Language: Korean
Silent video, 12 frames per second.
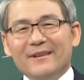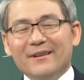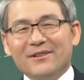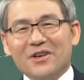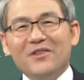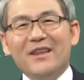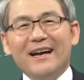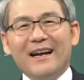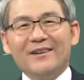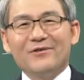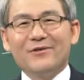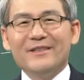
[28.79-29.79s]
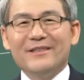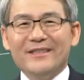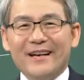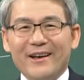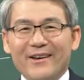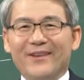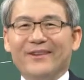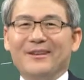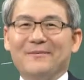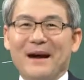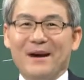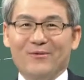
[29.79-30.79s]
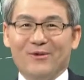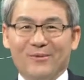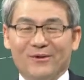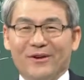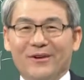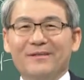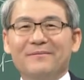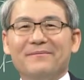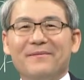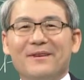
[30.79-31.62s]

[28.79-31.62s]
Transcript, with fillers: 전달할 수 있잖아요. 이 마음으로부터.